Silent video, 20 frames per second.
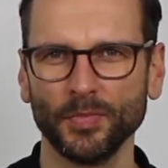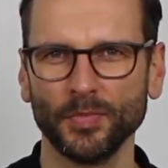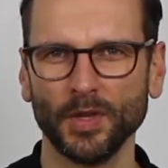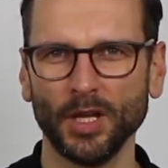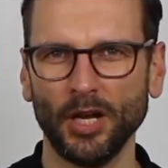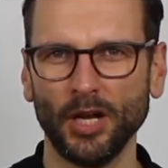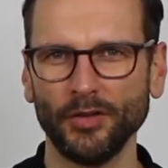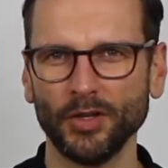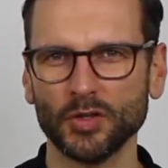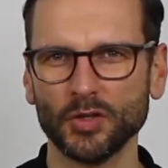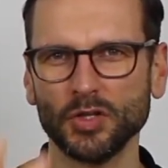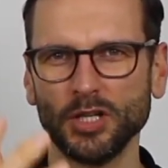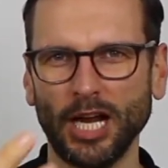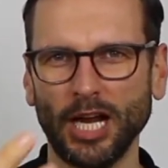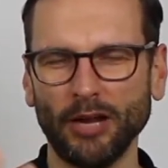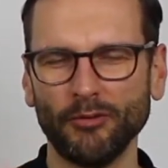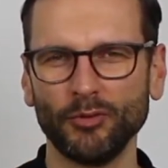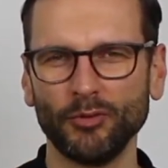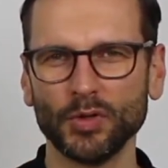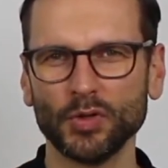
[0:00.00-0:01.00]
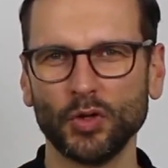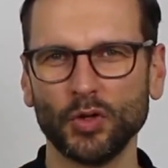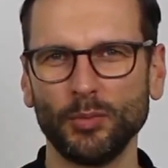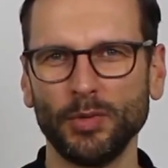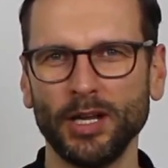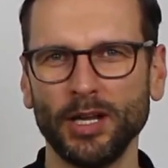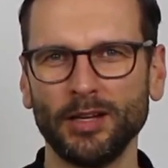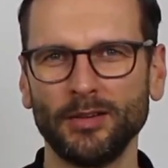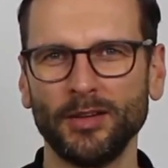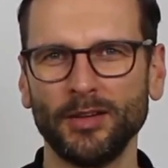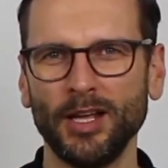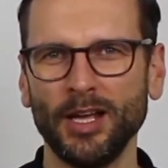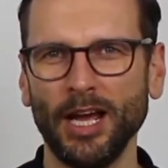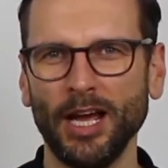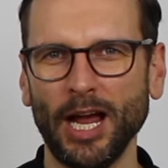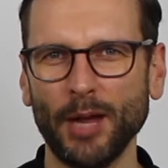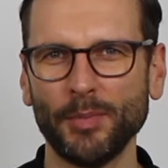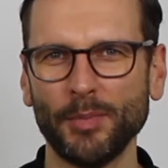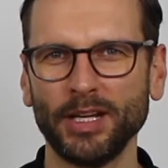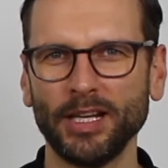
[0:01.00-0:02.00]
ja, wieder so ein Einfluss von meinen,
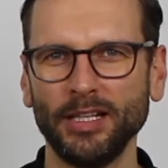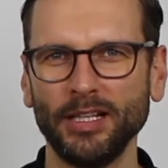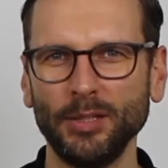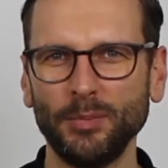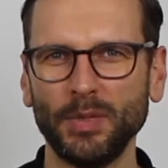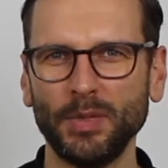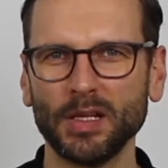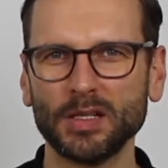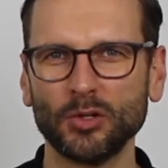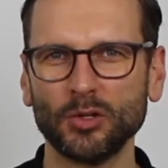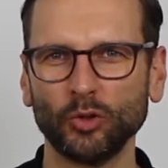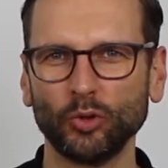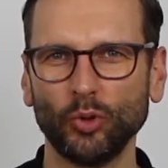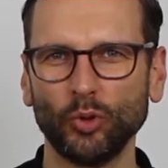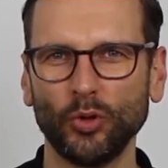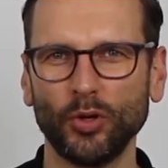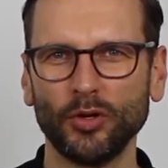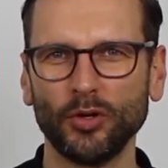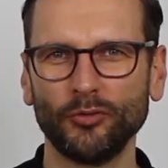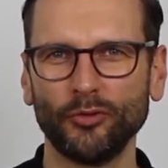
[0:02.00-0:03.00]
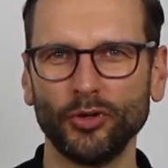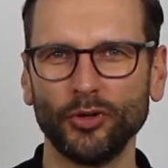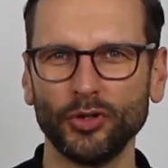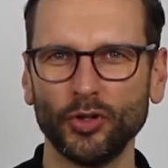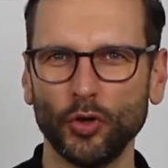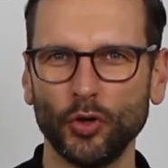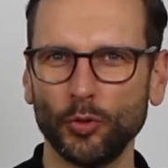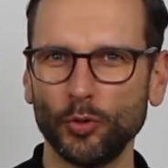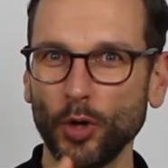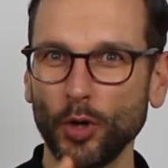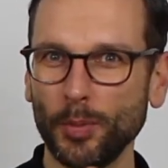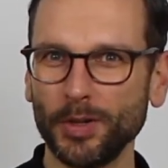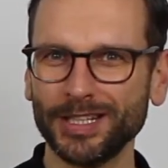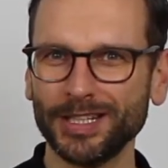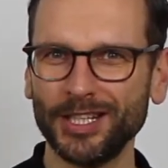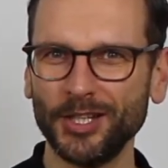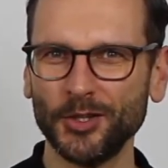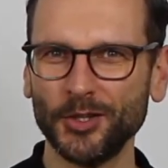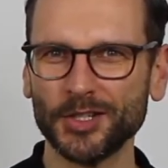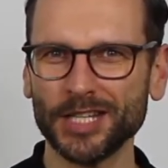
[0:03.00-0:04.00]
einem meiner Lieblingsautoren, von Robert
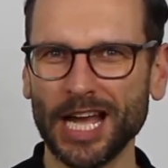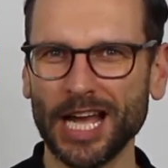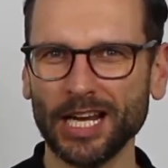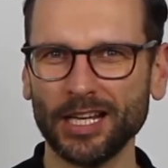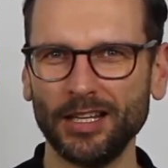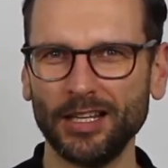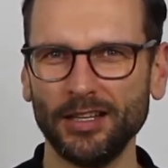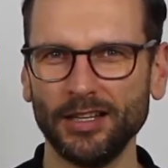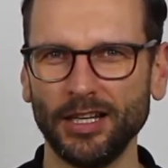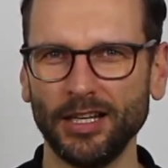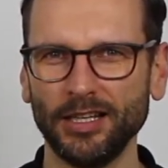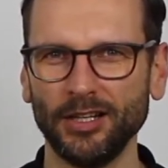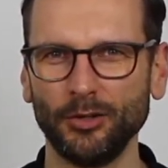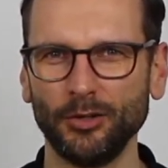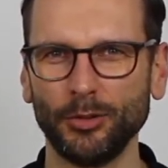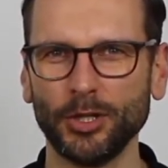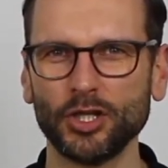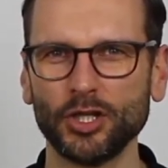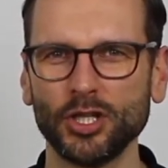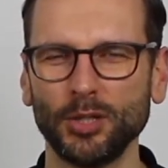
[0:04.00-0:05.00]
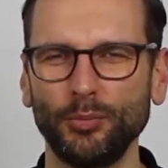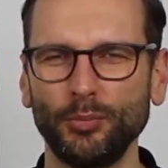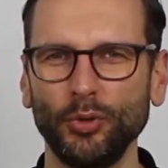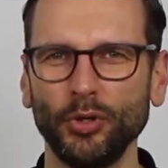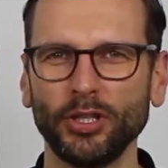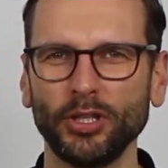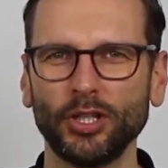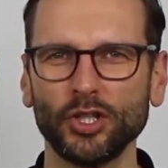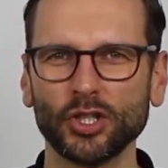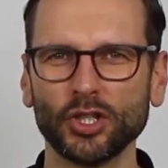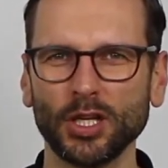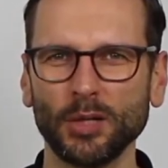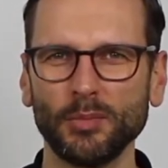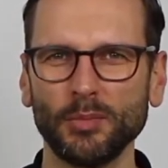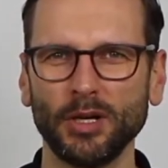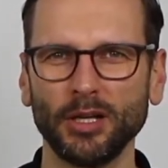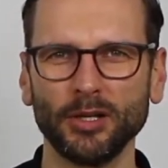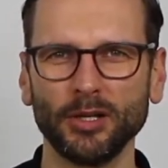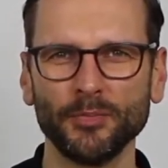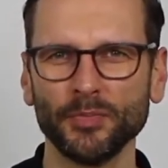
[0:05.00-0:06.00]
Kiyosaki, ja, der Richard Pullet geschrieben
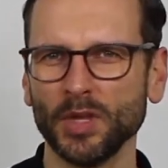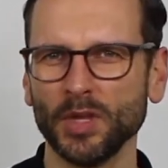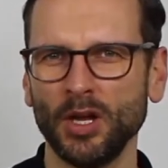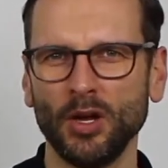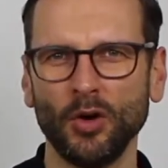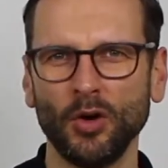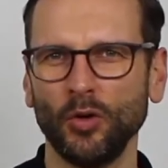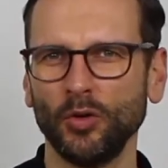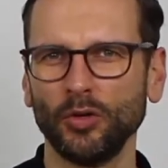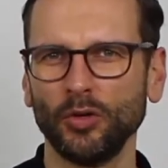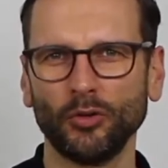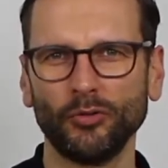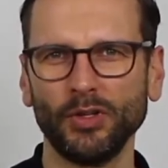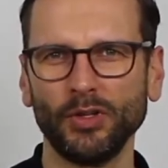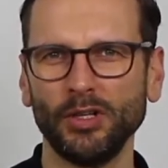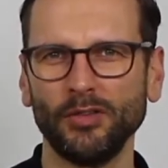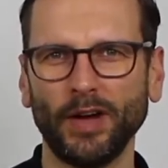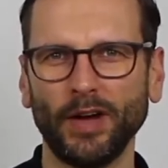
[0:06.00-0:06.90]
hat und noch viele